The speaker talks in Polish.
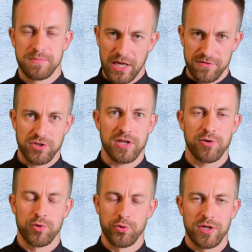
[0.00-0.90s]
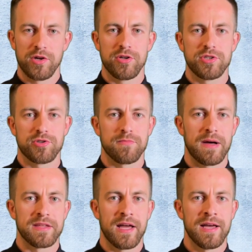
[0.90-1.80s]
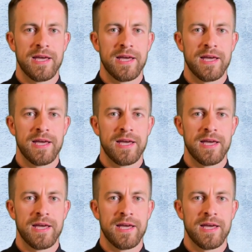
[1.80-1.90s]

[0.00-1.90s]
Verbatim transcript: 1 i 2 listopada,